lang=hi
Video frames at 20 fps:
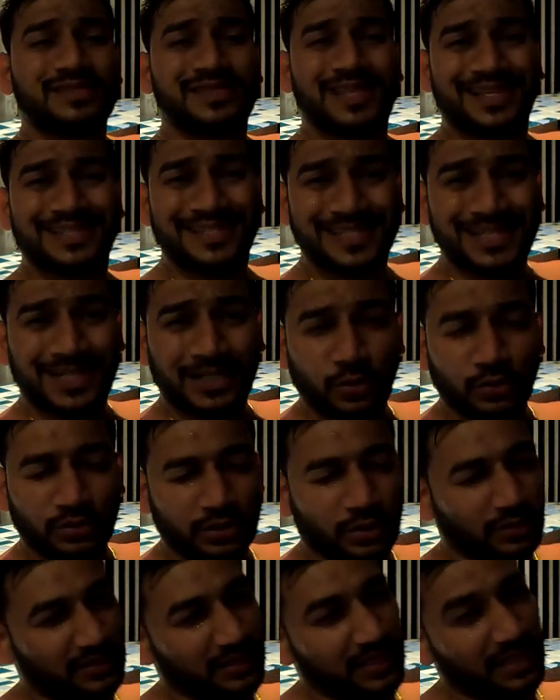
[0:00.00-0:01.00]
सनसेट
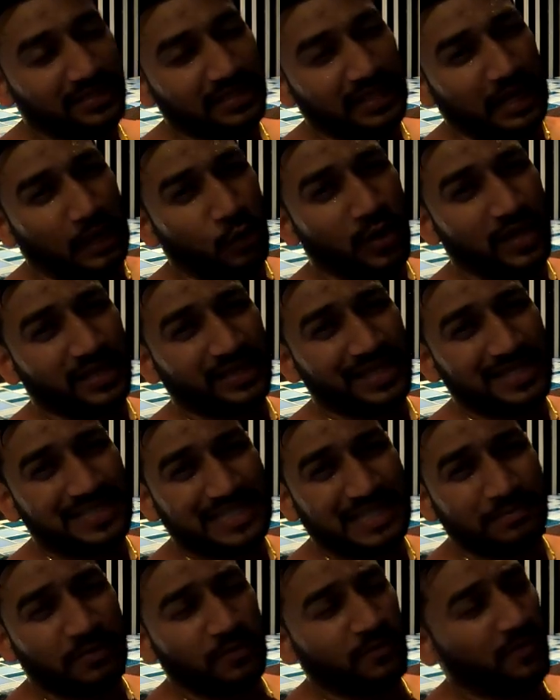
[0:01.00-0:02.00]
होते होते अंधेरा हो गया था
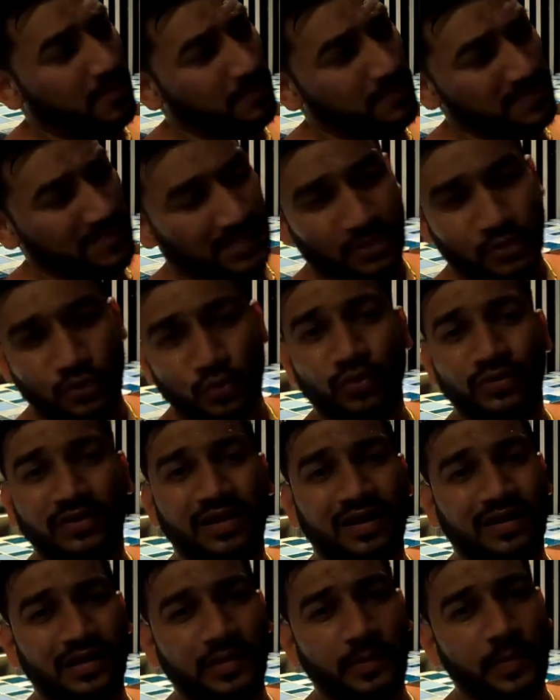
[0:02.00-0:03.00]
इसलिए मैं वहाँ पे ज़्यादा शूट
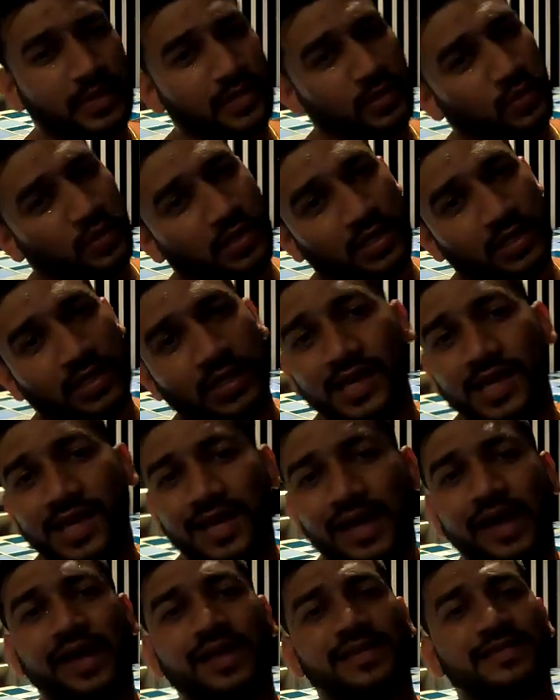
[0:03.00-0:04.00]
कर नहीं पाया क्योंकि
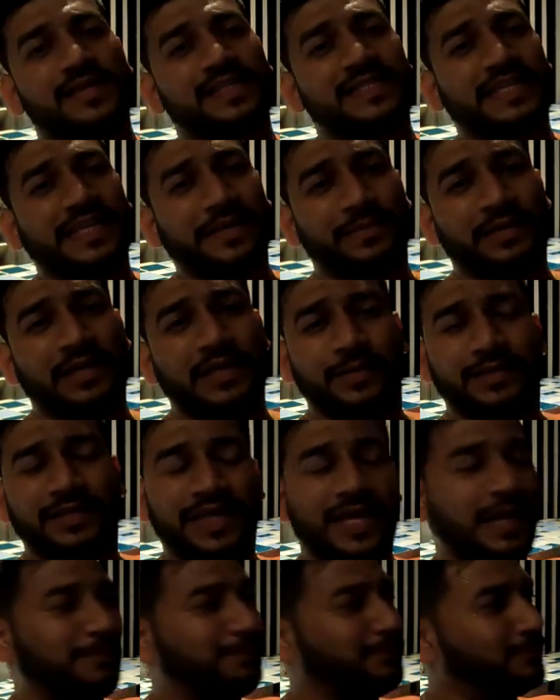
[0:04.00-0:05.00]
जैसे कि मैंने
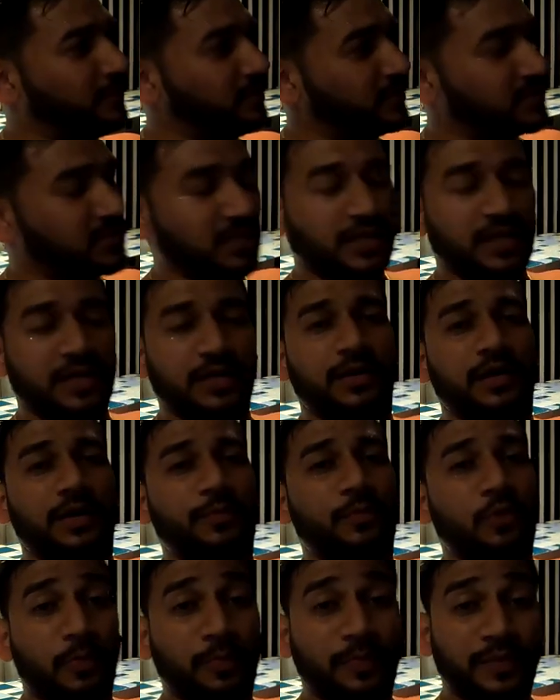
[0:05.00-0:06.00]
बताया इस
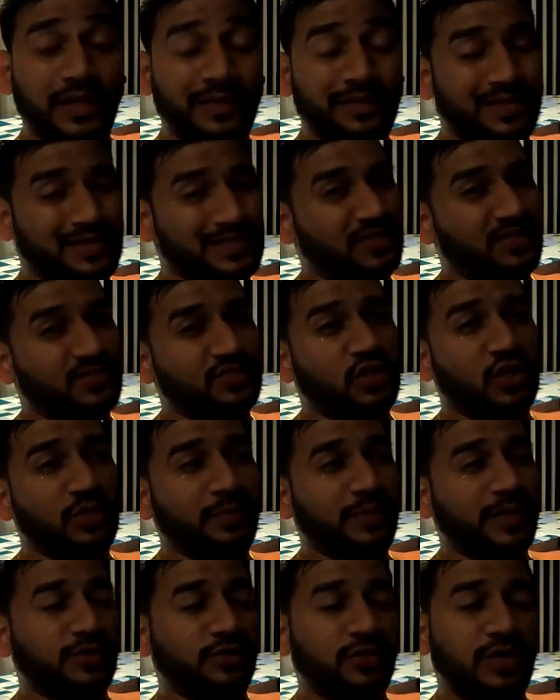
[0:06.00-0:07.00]
प्रॉपर्टी में इस
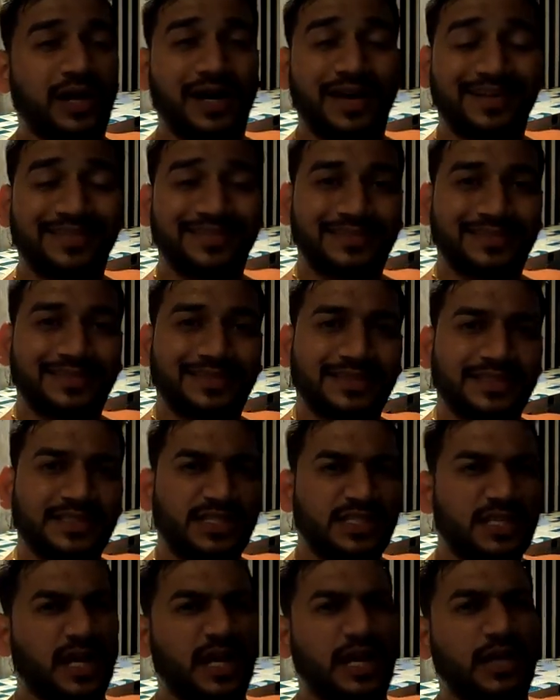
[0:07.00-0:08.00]
रिसोर्ट में जो हर
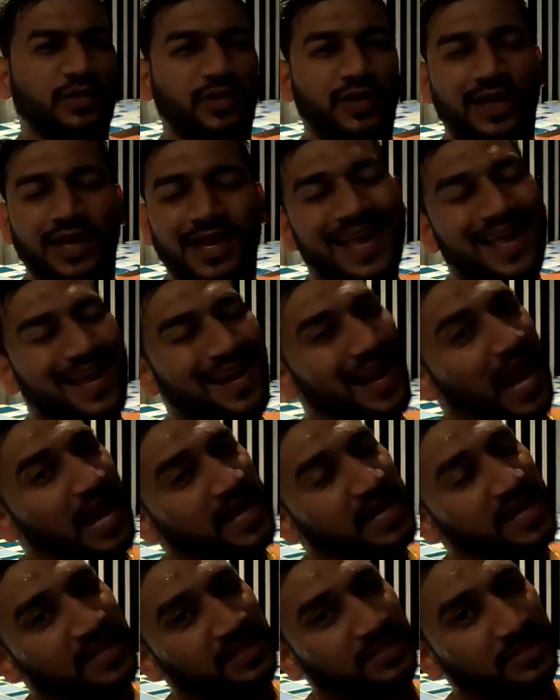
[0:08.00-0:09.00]
जगह जो है
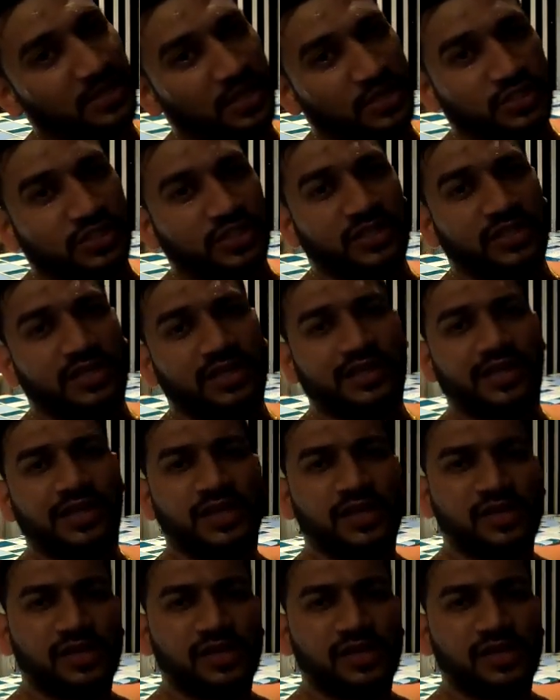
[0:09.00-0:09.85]
लाइटिंग इतनी अच्छी नहीं